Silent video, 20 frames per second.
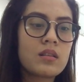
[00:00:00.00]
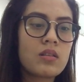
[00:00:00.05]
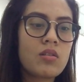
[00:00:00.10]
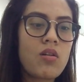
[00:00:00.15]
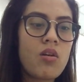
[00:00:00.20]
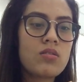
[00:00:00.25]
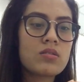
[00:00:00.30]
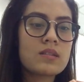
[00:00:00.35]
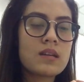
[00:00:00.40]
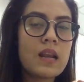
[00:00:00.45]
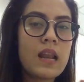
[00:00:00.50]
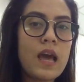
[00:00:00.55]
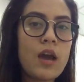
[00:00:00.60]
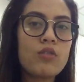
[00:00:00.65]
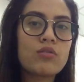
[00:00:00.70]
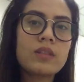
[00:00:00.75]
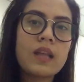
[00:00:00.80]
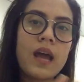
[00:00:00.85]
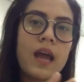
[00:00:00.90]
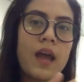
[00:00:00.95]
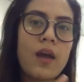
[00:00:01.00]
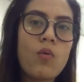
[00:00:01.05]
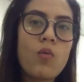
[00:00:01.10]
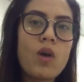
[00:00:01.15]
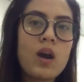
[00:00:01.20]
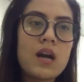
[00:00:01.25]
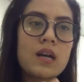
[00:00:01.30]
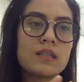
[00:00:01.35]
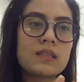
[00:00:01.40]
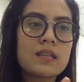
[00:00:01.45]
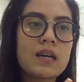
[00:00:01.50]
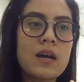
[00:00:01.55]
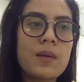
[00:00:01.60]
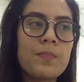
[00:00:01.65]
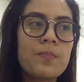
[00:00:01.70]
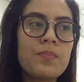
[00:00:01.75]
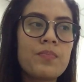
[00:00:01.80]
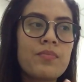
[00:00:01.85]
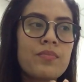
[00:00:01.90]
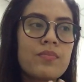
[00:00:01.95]
ก็จะแล้วแต่ว่าจะ
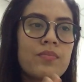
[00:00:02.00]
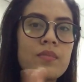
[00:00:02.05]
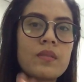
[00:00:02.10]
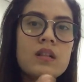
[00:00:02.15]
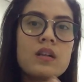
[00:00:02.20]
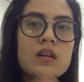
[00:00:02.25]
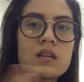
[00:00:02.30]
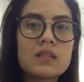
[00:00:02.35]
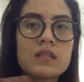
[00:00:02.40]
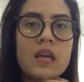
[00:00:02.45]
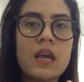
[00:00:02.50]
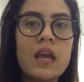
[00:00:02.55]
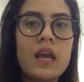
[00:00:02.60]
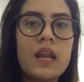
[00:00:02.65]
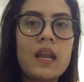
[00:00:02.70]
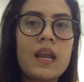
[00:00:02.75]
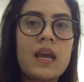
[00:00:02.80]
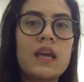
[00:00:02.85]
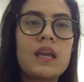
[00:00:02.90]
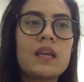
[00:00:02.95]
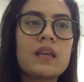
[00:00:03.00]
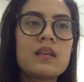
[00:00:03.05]
เลือกใช้อันไหน